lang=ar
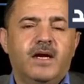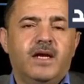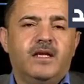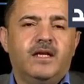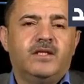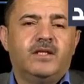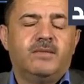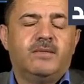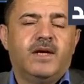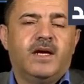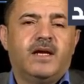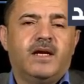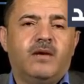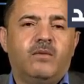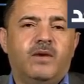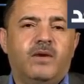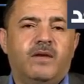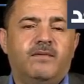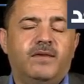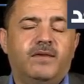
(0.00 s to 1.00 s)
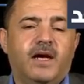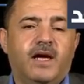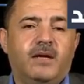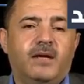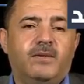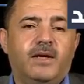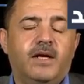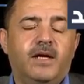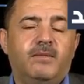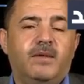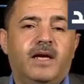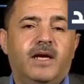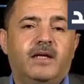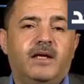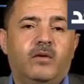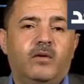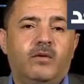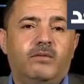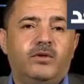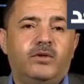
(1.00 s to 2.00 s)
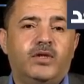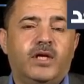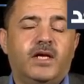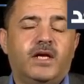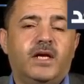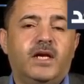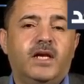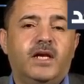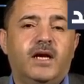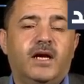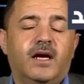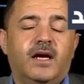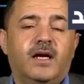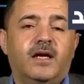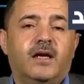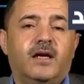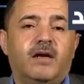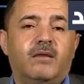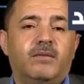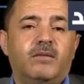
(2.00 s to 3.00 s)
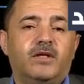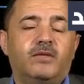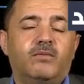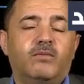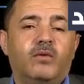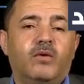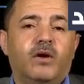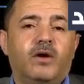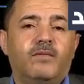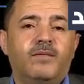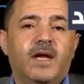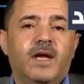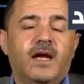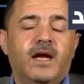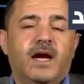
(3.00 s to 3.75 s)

الاستمرار أولا في حرب الإبادة وبشكل غير مسبوق